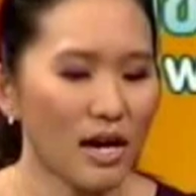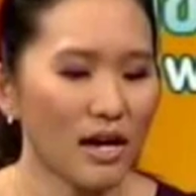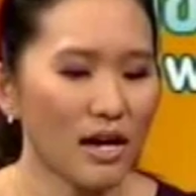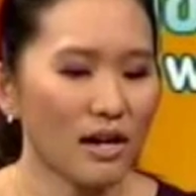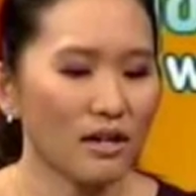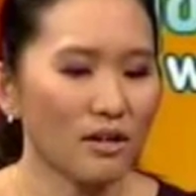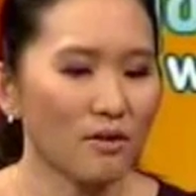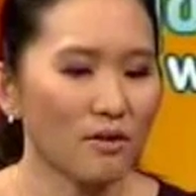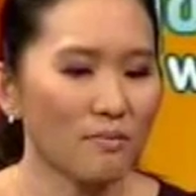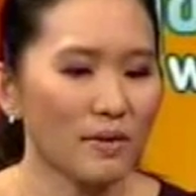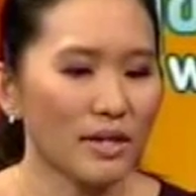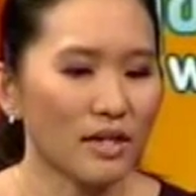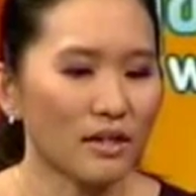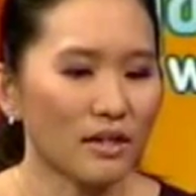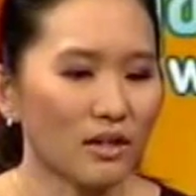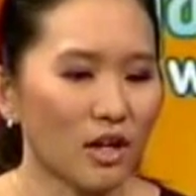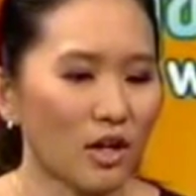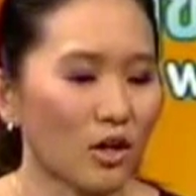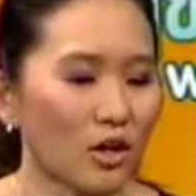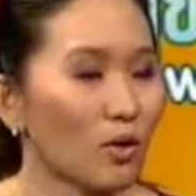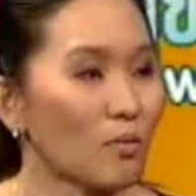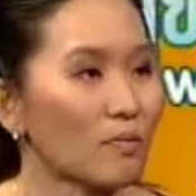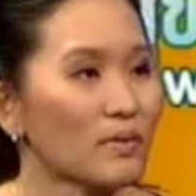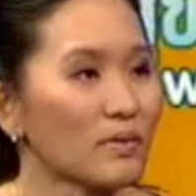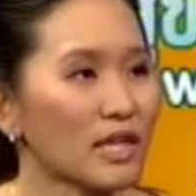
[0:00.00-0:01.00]
ที่ว่าเราเป็นหล
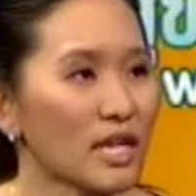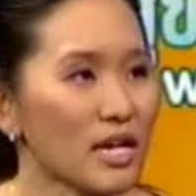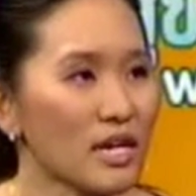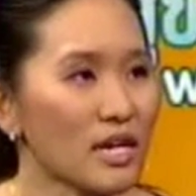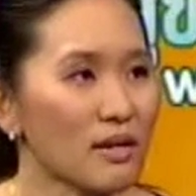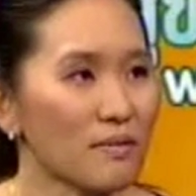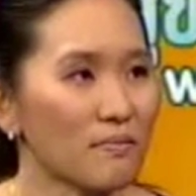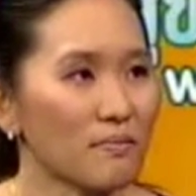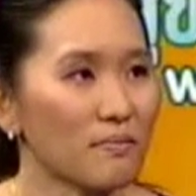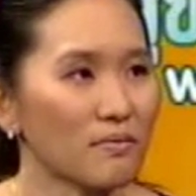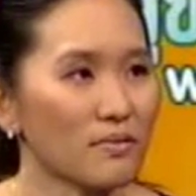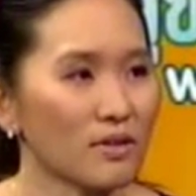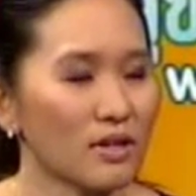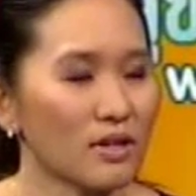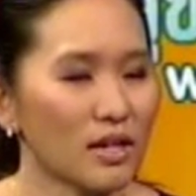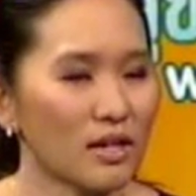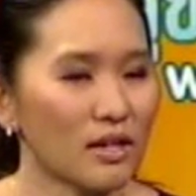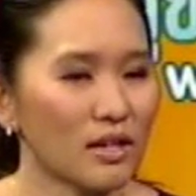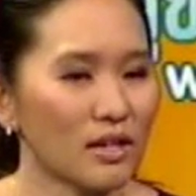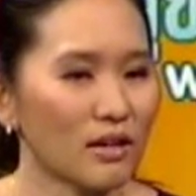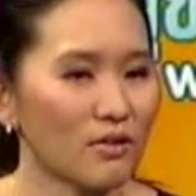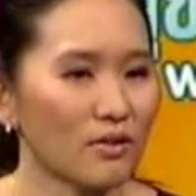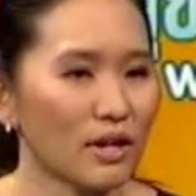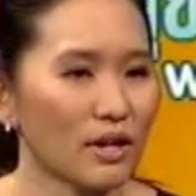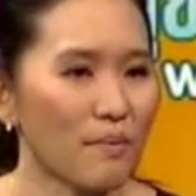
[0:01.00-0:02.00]
อดลมตีบเพราะ
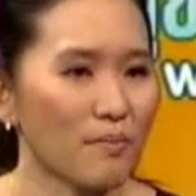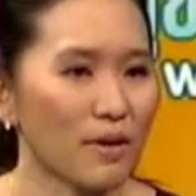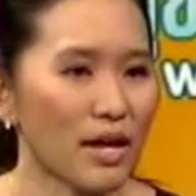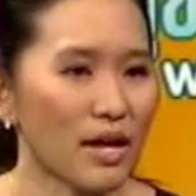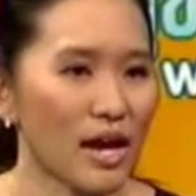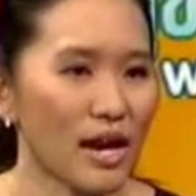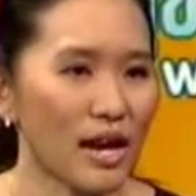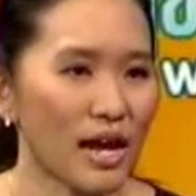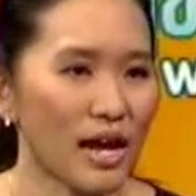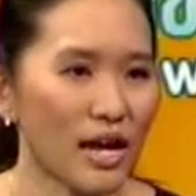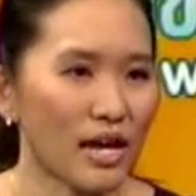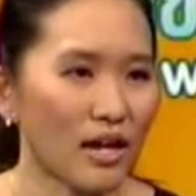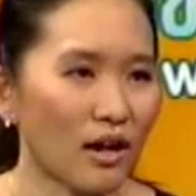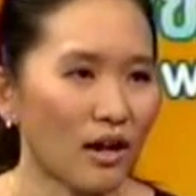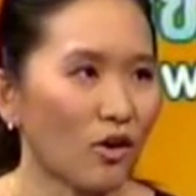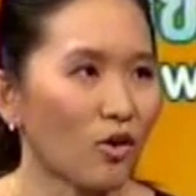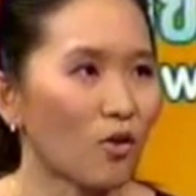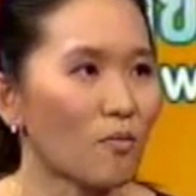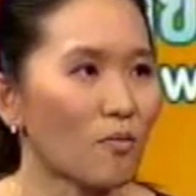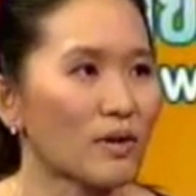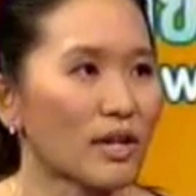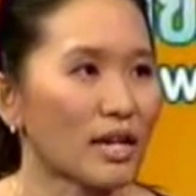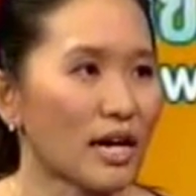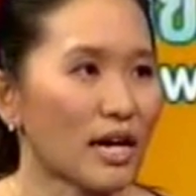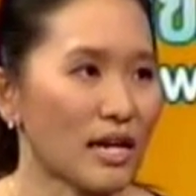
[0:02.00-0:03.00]
นั้นเราทำไงก็ได้ให้หลอด
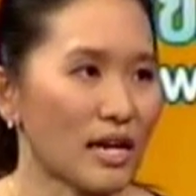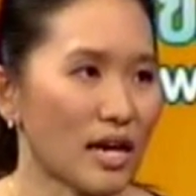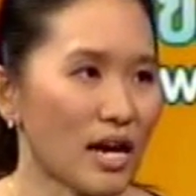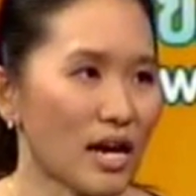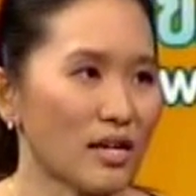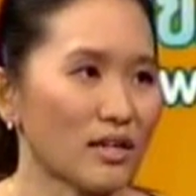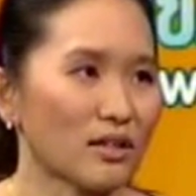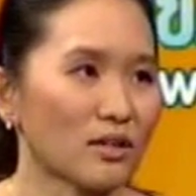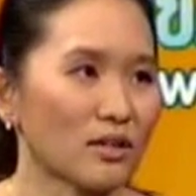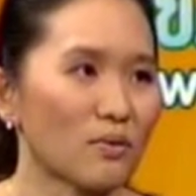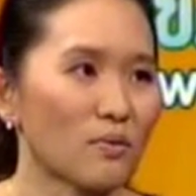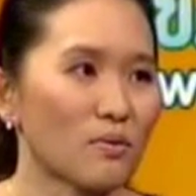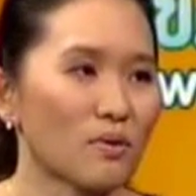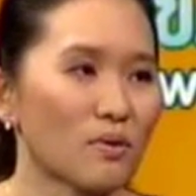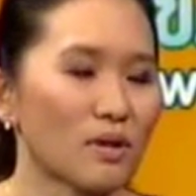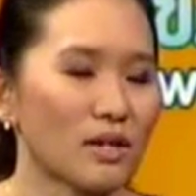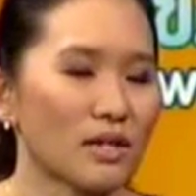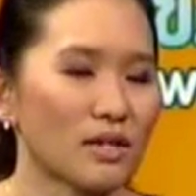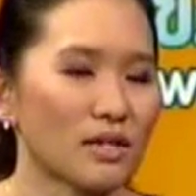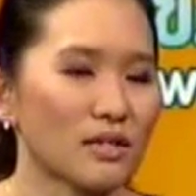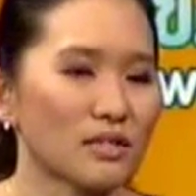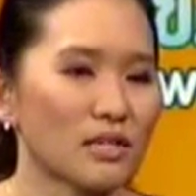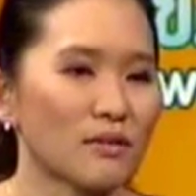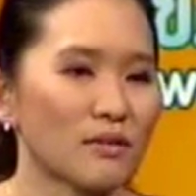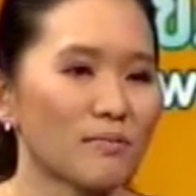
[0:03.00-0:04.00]
ลมมันขยายตัว
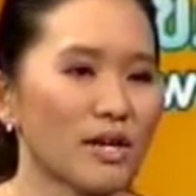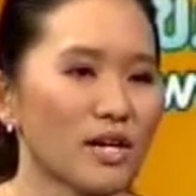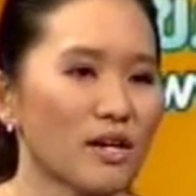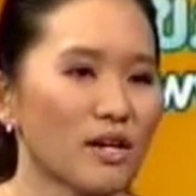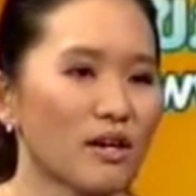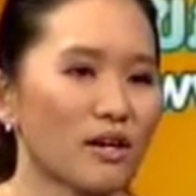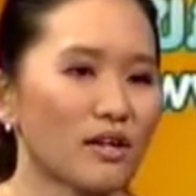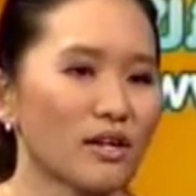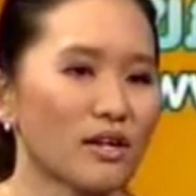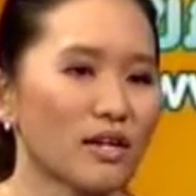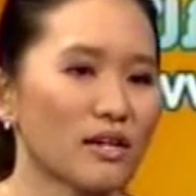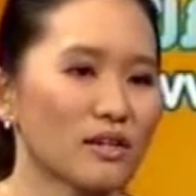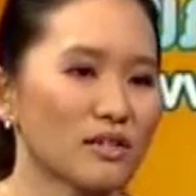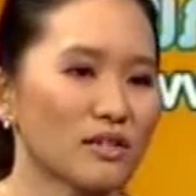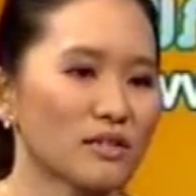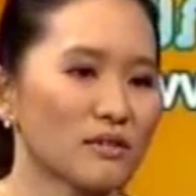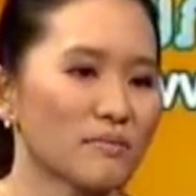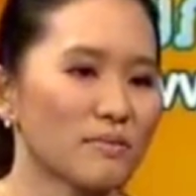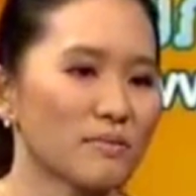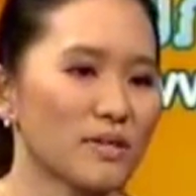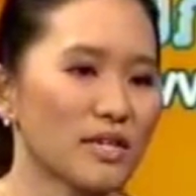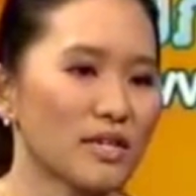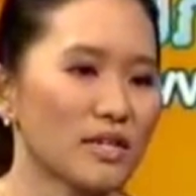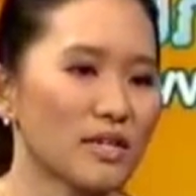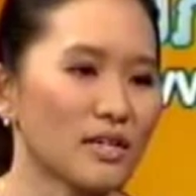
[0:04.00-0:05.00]
สมัยก่อนเนี่ยก็
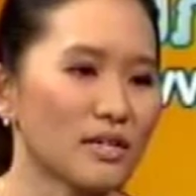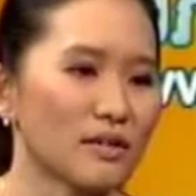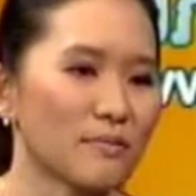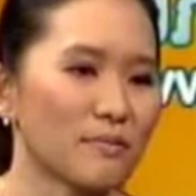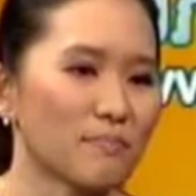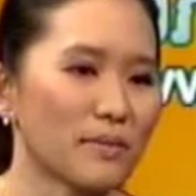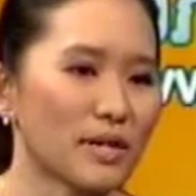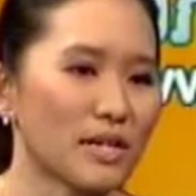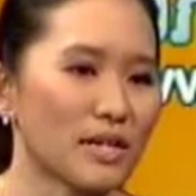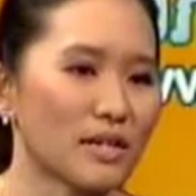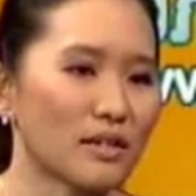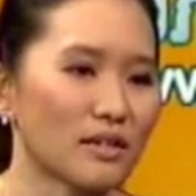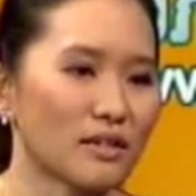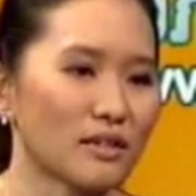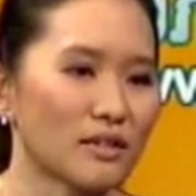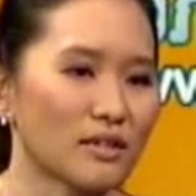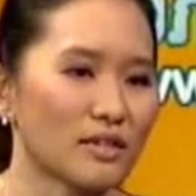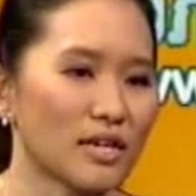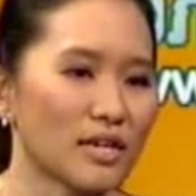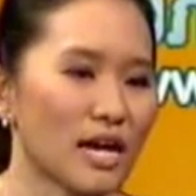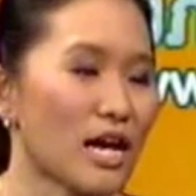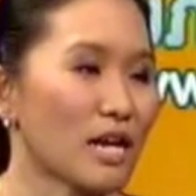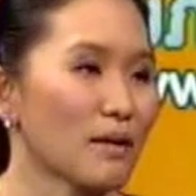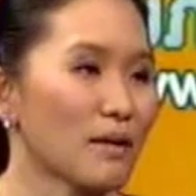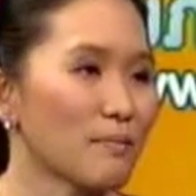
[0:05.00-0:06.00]
จะมีเป็น
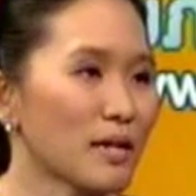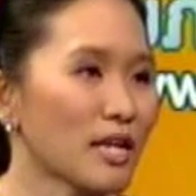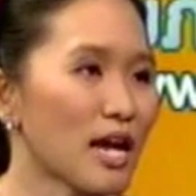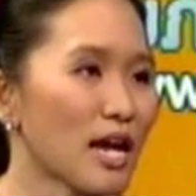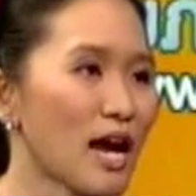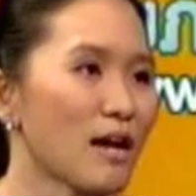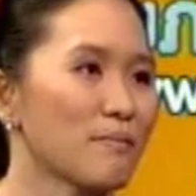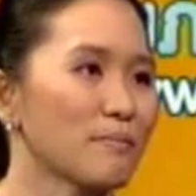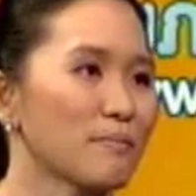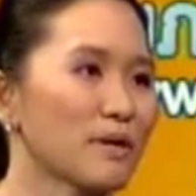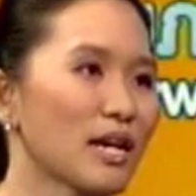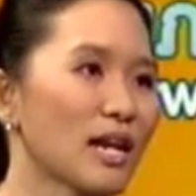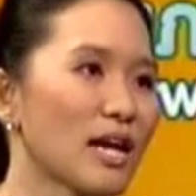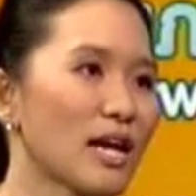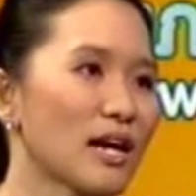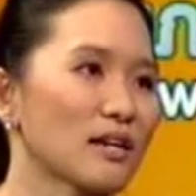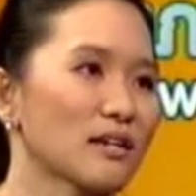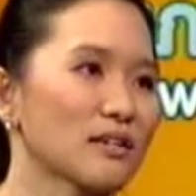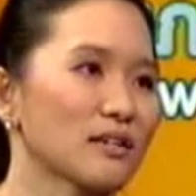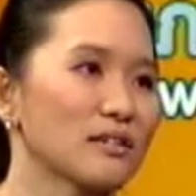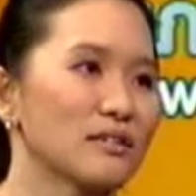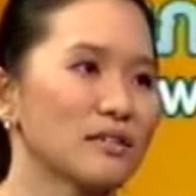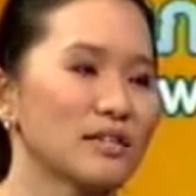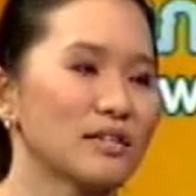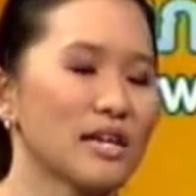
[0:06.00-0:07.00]
ยารับประทานเป็นหลัก
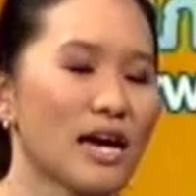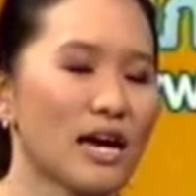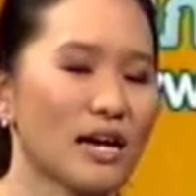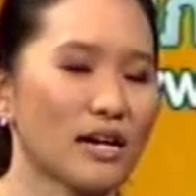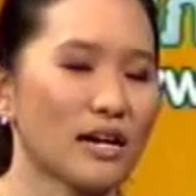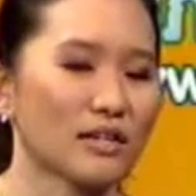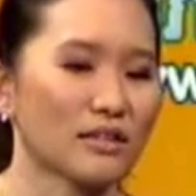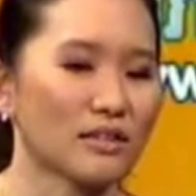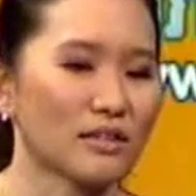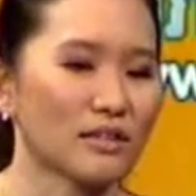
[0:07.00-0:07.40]
คือยา